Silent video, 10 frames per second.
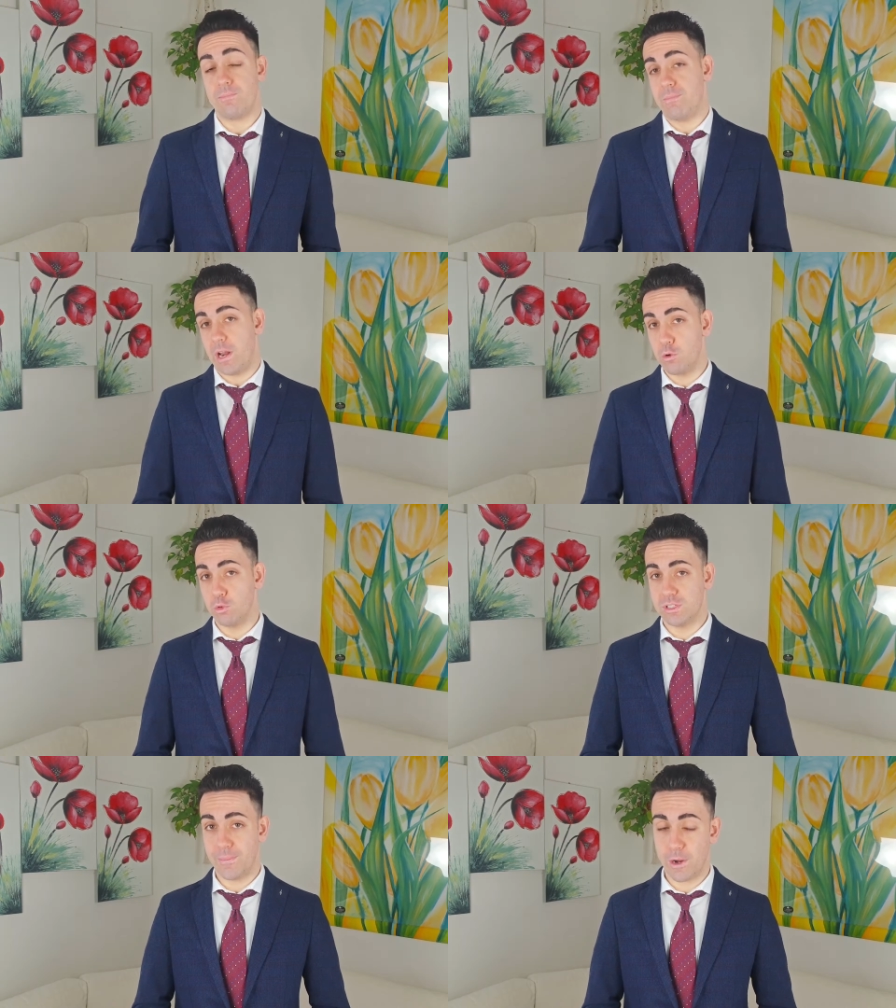per
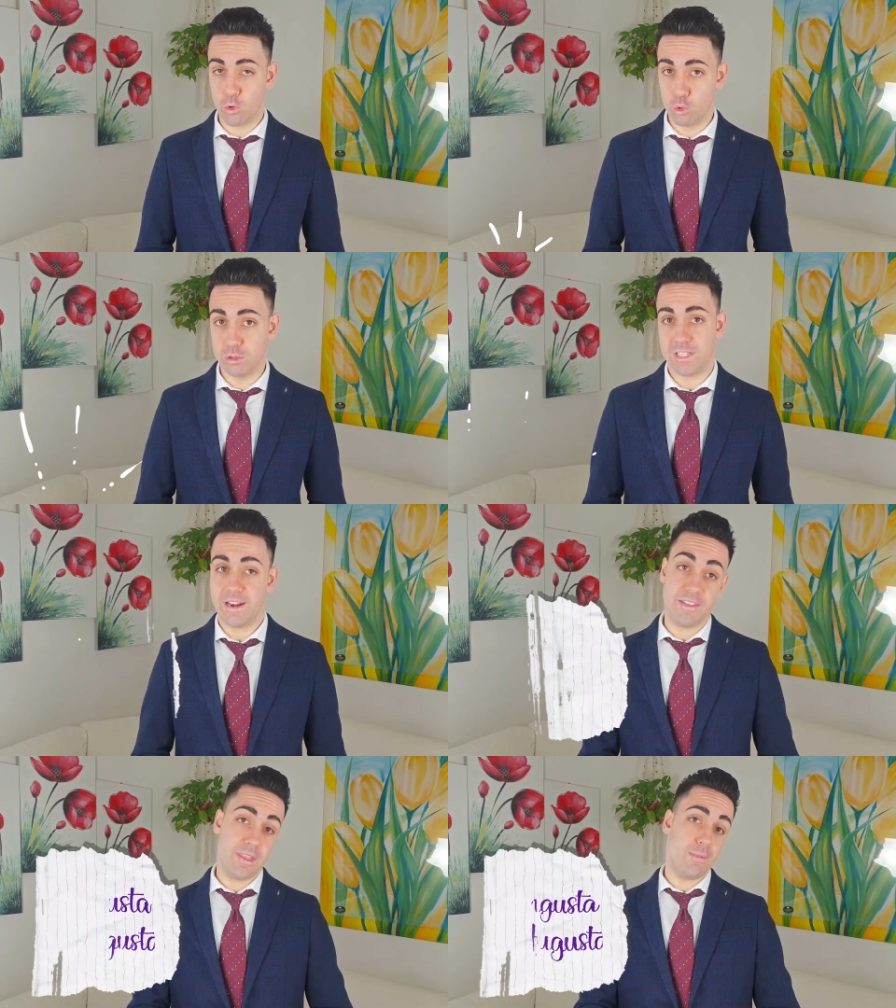Angusta, per Augusta
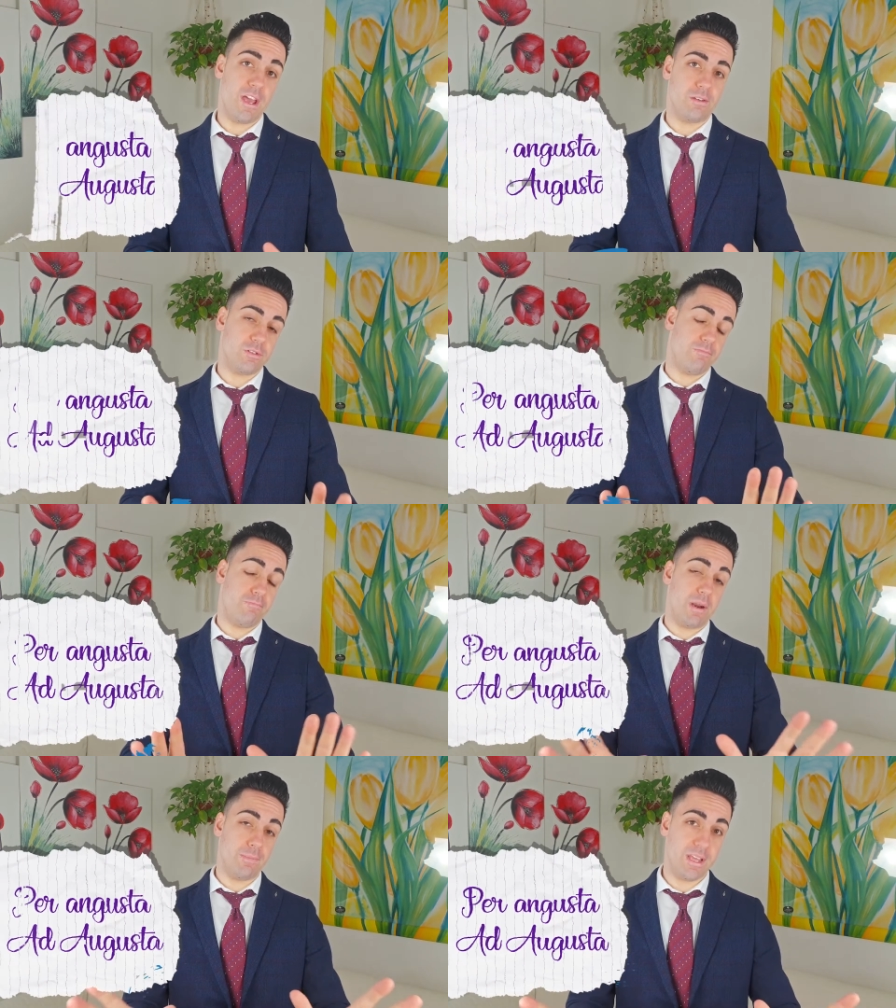rende meglio. Cioè,
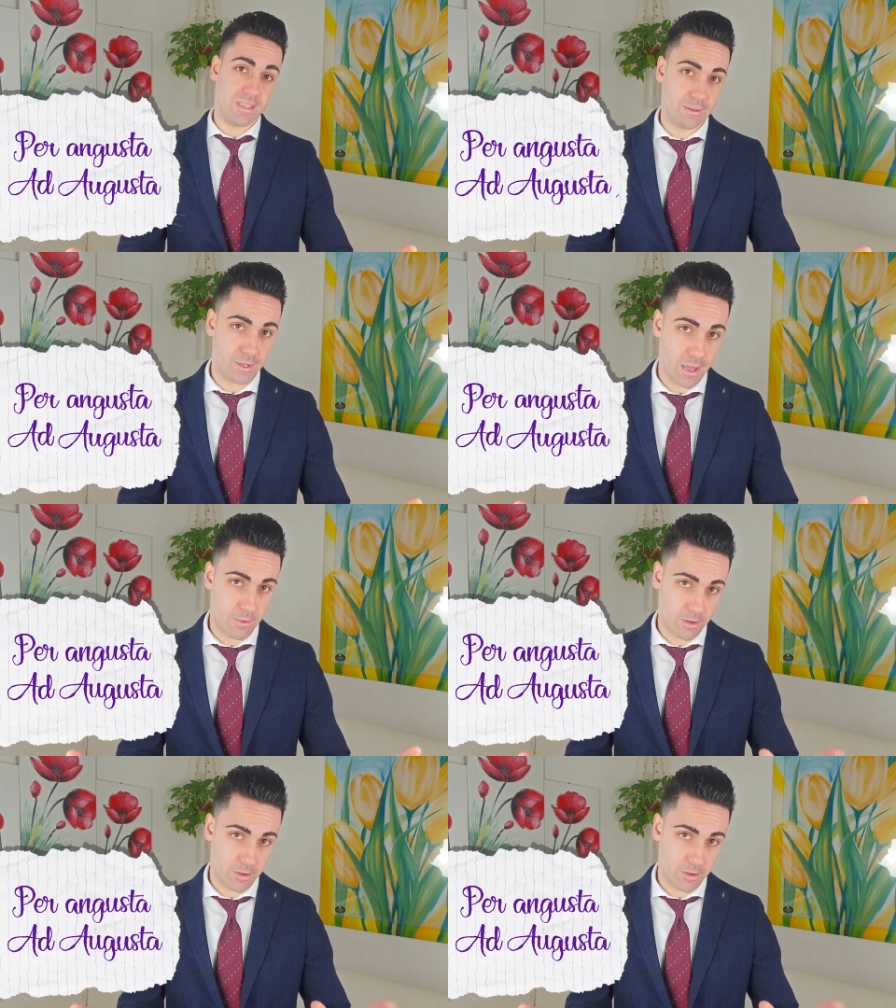permettimi, dai,